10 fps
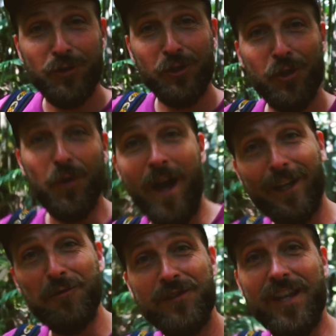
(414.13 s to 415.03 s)
ci sono
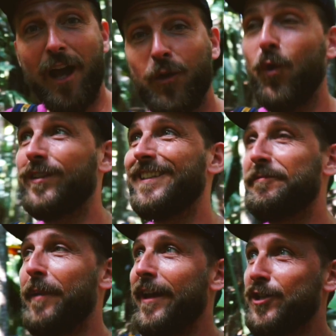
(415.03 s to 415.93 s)
anche un sacco di
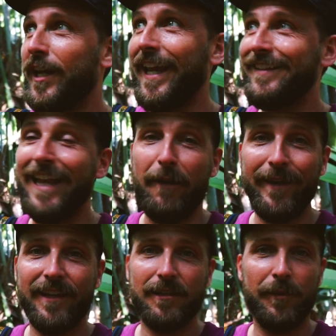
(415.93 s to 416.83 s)
specie
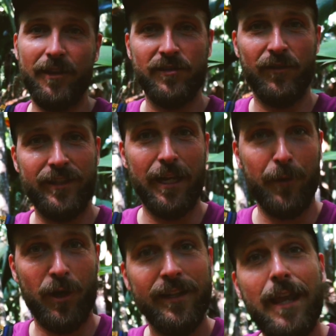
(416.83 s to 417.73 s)
endemiche. Sapete cosa vuol dire la
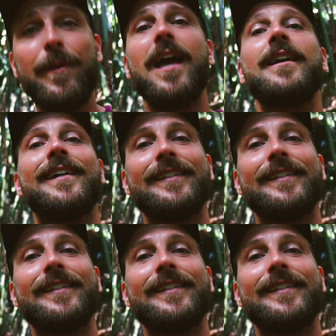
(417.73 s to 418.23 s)
parola endemica?